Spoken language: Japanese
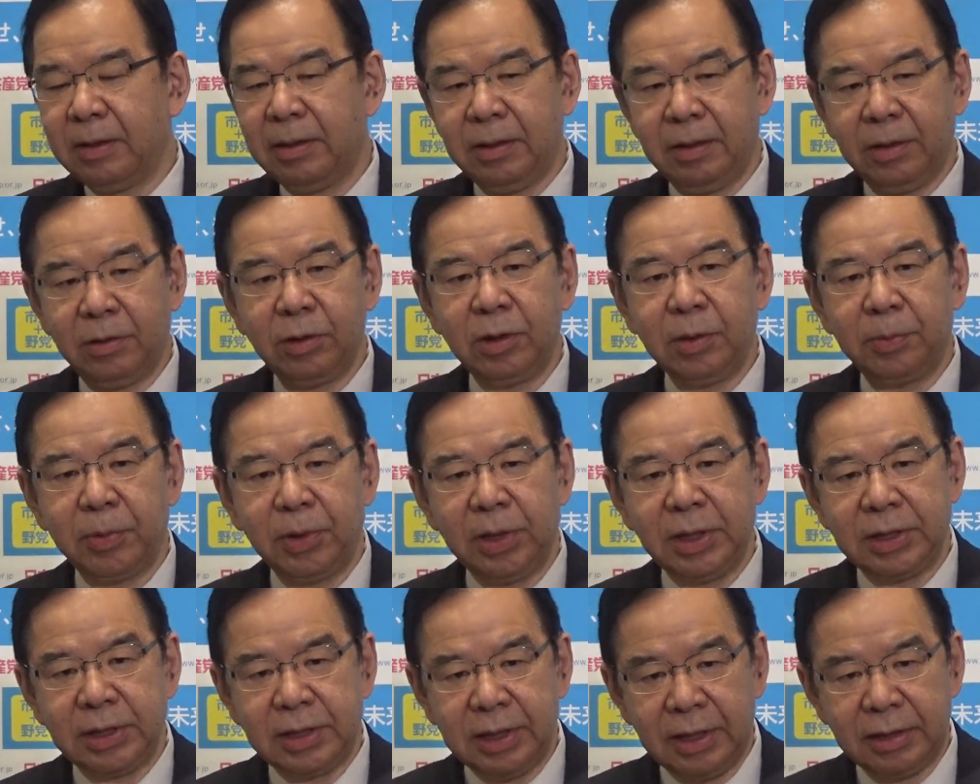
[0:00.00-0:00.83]
いうことも
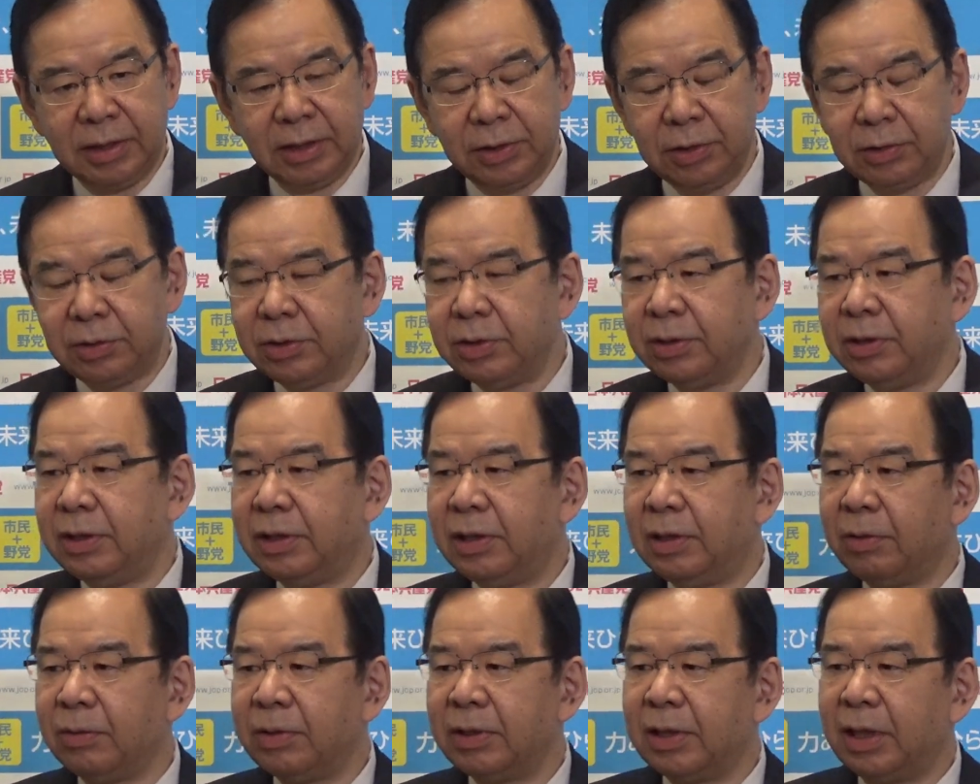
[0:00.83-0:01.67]
ですね、強く言っ
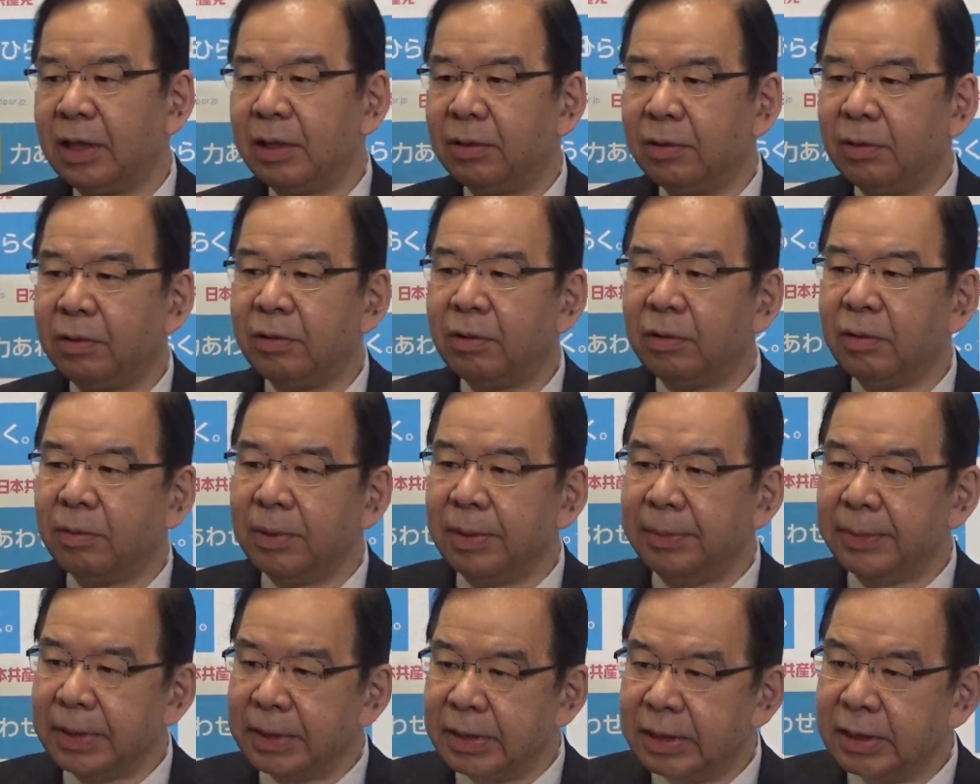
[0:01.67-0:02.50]
ておきたいと
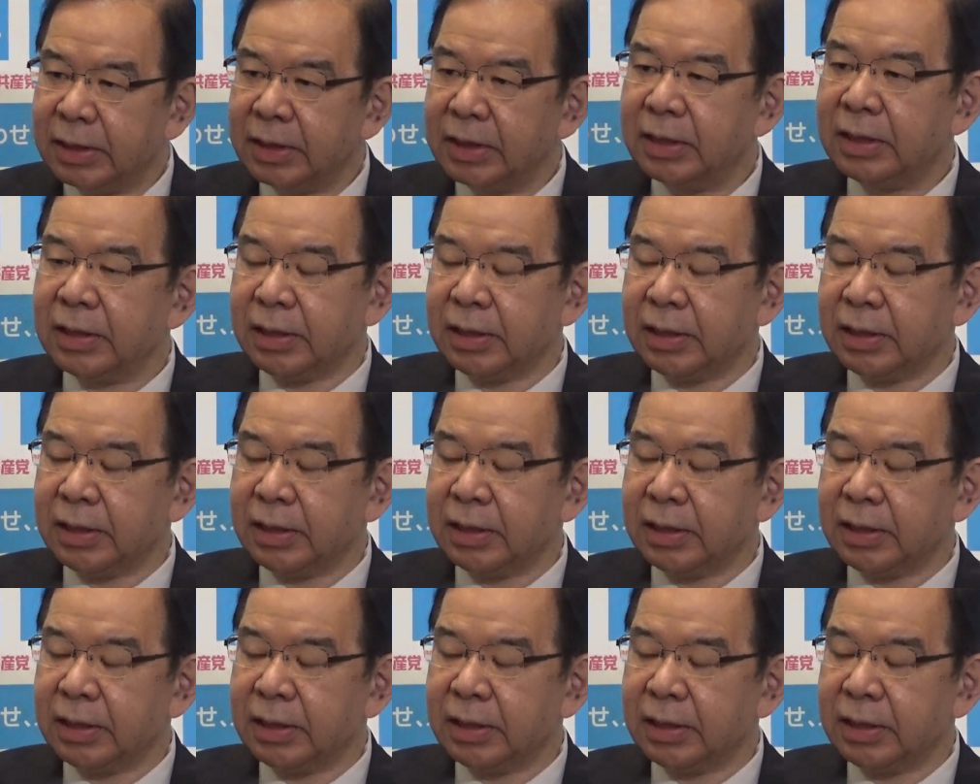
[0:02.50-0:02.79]
思います。